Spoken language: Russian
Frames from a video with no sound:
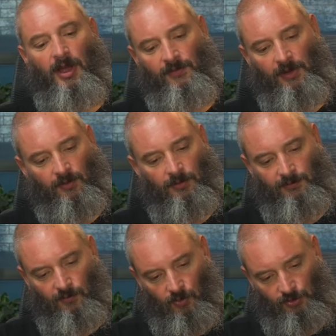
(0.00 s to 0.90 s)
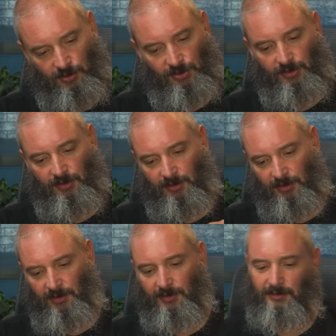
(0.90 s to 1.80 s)
а в каком возрасте,
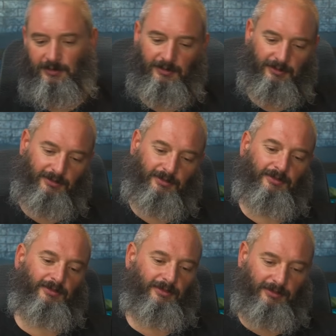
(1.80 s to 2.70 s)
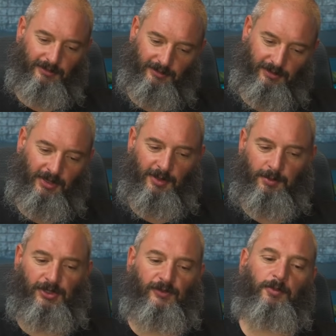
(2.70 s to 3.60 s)
да, какие
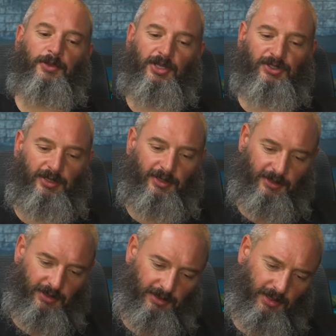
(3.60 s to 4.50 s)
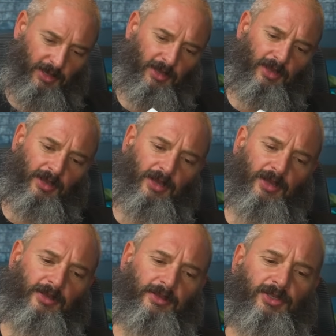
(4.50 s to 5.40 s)
противопоказания –
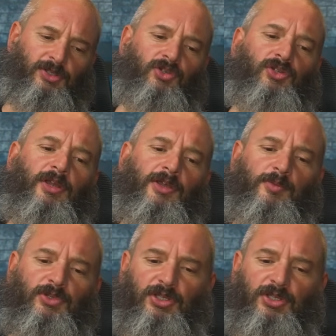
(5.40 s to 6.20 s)
какая сочетаемость